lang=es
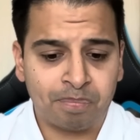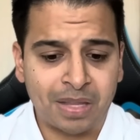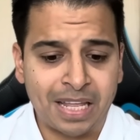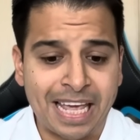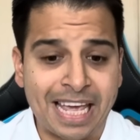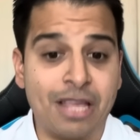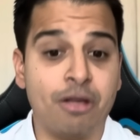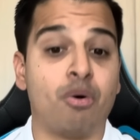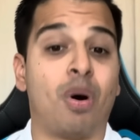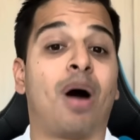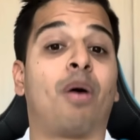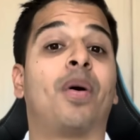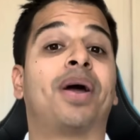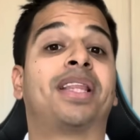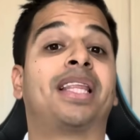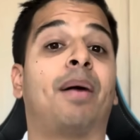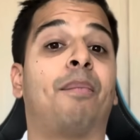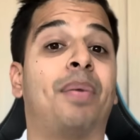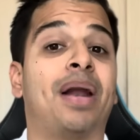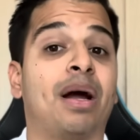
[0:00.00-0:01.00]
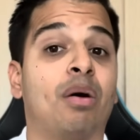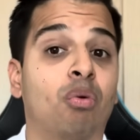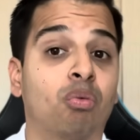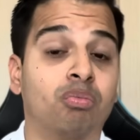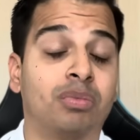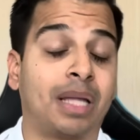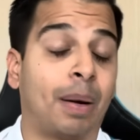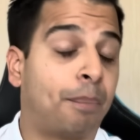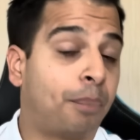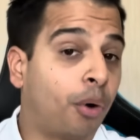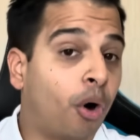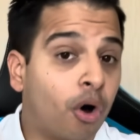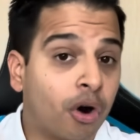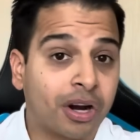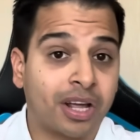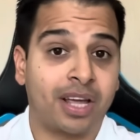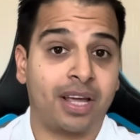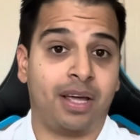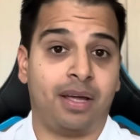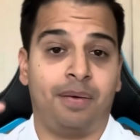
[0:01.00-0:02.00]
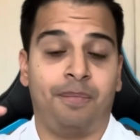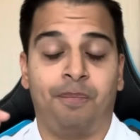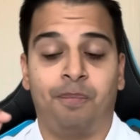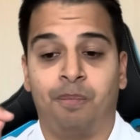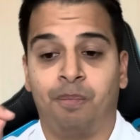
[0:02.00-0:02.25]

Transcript: Y yo hago esta pregunta porque,